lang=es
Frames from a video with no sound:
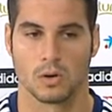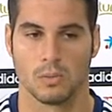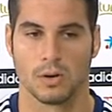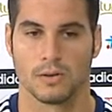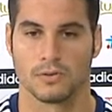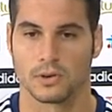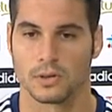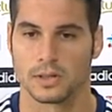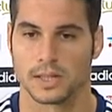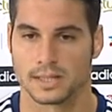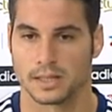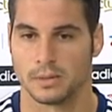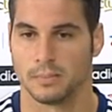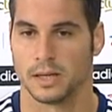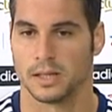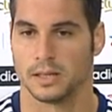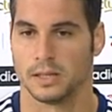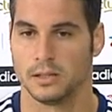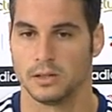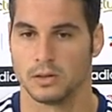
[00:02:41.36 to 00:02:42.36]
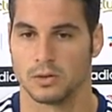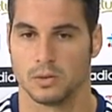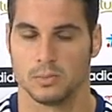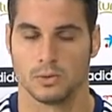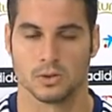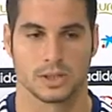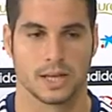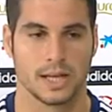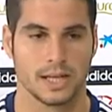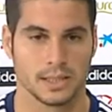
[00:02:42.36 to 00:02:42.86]
afronta ese partido,
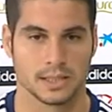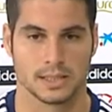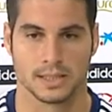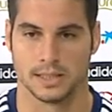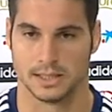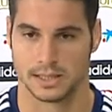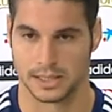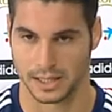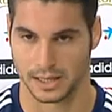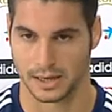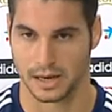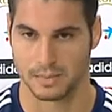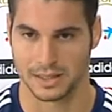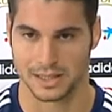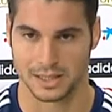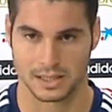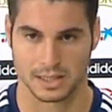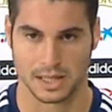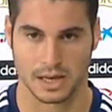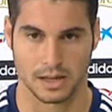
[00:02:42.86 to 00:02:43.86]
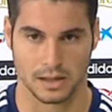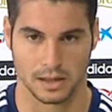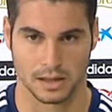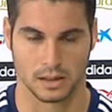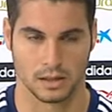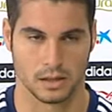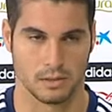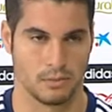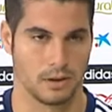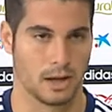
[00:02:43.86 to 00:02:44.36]
cómo sale. Si, si realmente sale
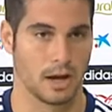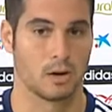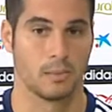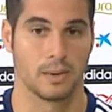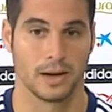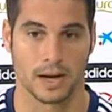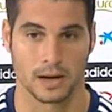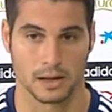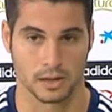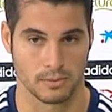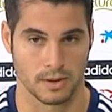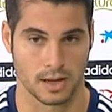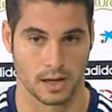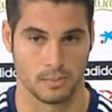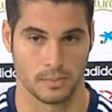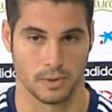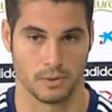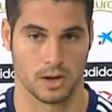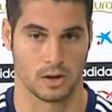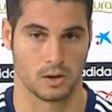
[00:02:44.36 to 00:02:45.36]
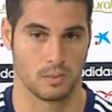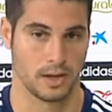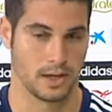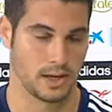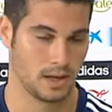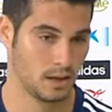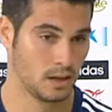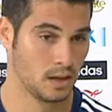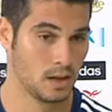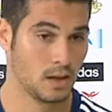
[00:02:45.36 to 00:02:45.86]
decir, me voy a comer al rival, me voy a comer
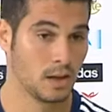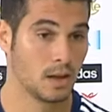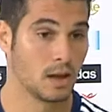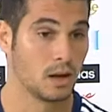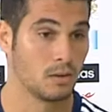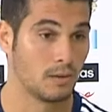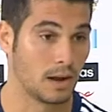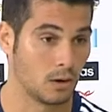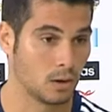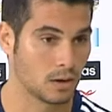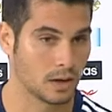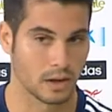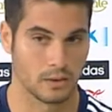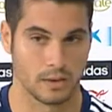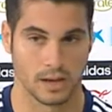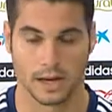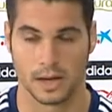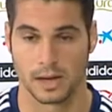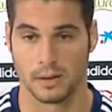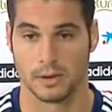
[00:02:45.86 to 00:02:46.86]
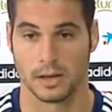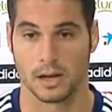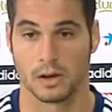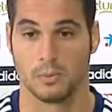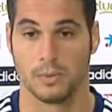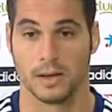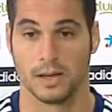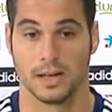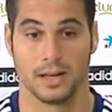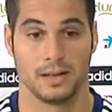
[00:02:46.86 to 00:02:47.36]
el, balón que venga, me voy a
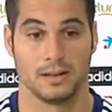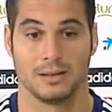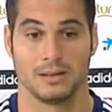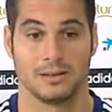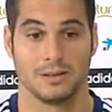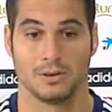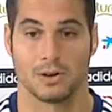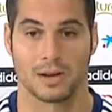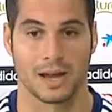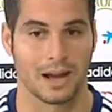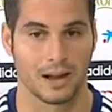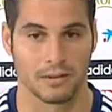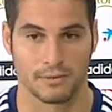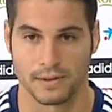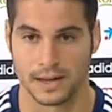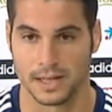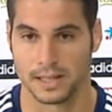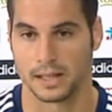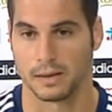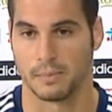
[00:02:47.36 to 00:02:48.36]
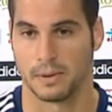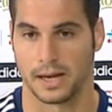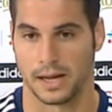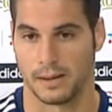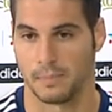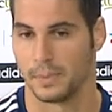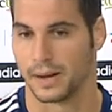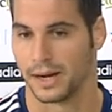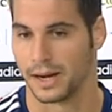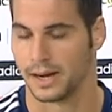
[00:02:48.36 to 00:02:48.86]
comer lo que haga falta
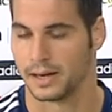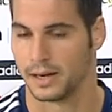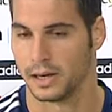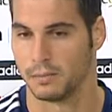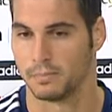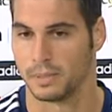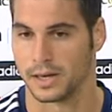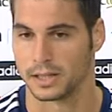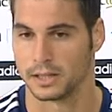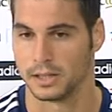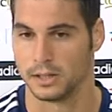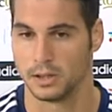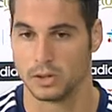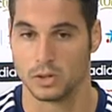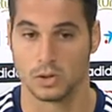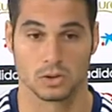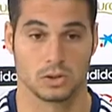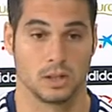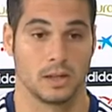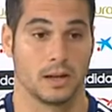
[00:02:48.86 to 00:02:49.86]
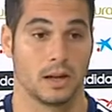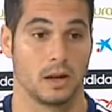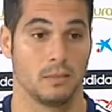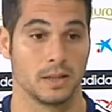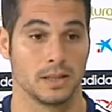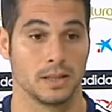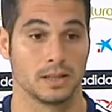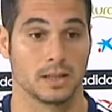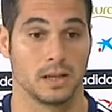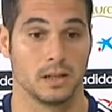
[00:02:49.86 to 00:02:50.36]
para, para, ganar el partido, o si
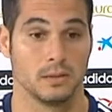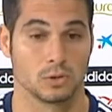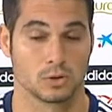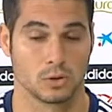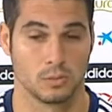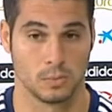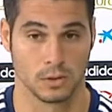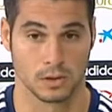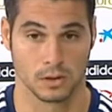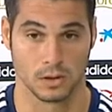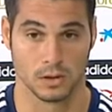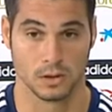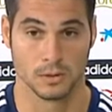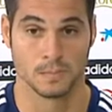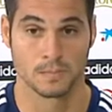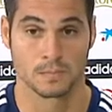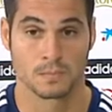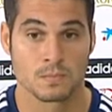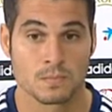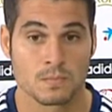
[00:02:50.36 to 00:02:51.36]
realmente salimos un poco,